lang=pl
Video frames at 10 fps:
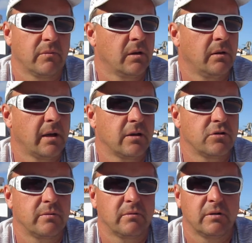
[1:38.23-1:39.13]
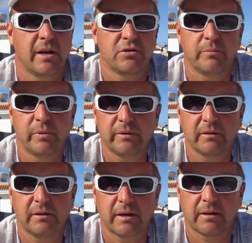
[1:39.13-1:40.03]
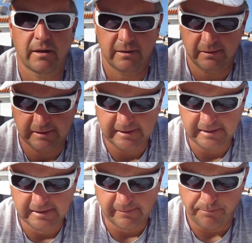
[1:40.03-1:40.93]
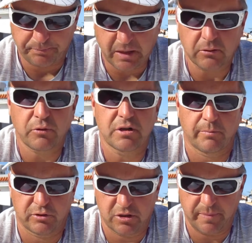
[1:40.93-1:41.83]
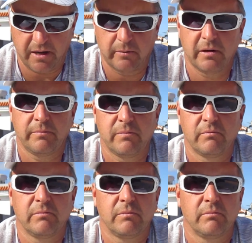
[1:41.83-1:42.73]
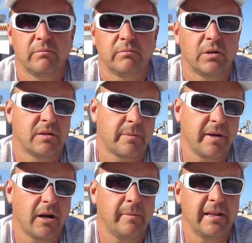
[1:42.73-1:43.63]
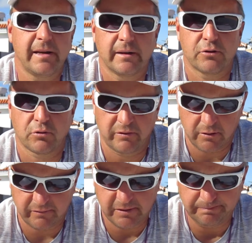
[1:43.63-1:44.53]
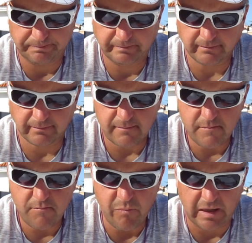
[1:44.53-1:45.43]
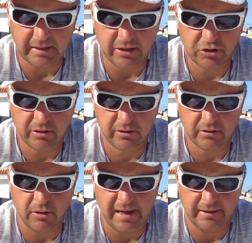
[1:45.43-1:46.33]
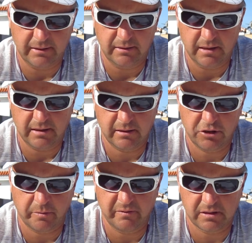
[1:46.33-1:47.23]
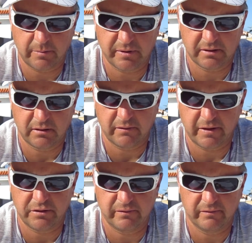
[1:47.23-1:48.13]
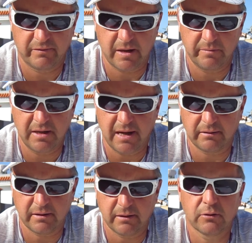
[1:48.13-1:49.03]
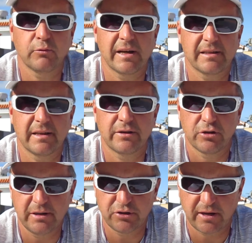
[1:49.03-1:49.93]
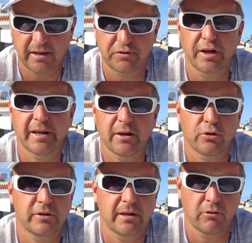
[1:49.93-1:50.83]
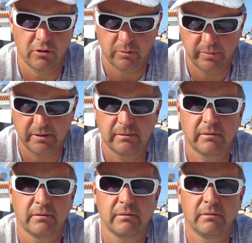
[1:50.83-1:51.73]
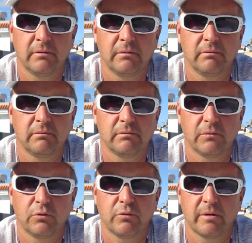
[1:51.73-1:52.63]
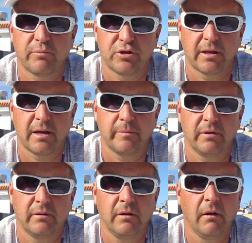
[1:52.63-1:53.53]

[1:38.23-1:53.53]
y, jakieś gadzie byty i tak dalej, które się podczepiają i mm, zabierają energię człowiekowi. Także drodzy kochani, ja chciałbym zaprezentować Wam jantrę, która jest lecznicza na wszelkiego rodzaju choroby, y, które posiadamy